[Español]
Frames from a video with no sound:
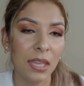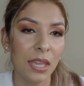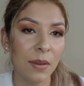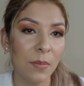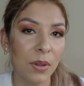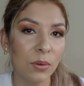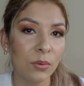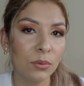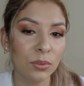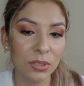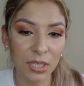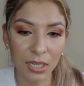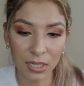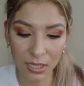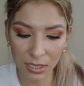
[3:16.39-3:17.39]
que me
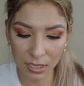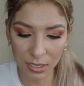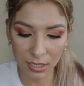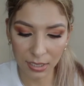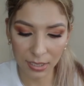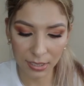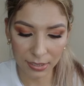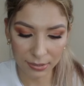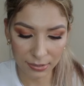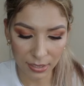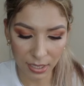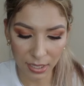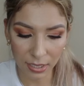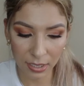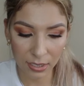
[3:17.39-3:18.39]
gustan y que
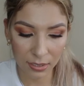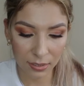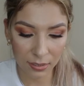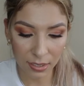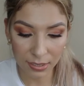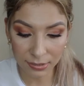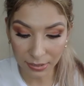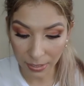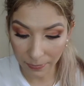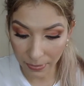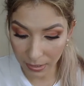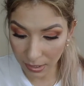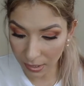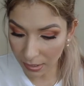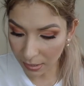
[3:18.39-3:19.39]
en,
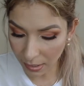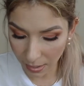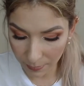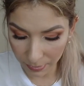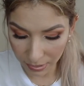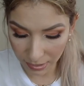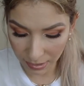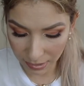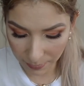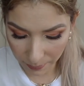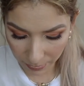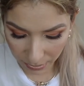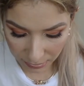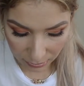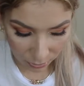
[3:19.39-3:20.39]
estaban a mitad de
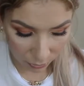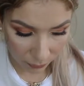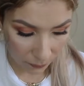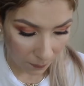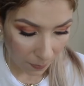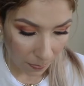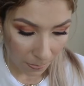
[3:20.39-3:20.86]
precio.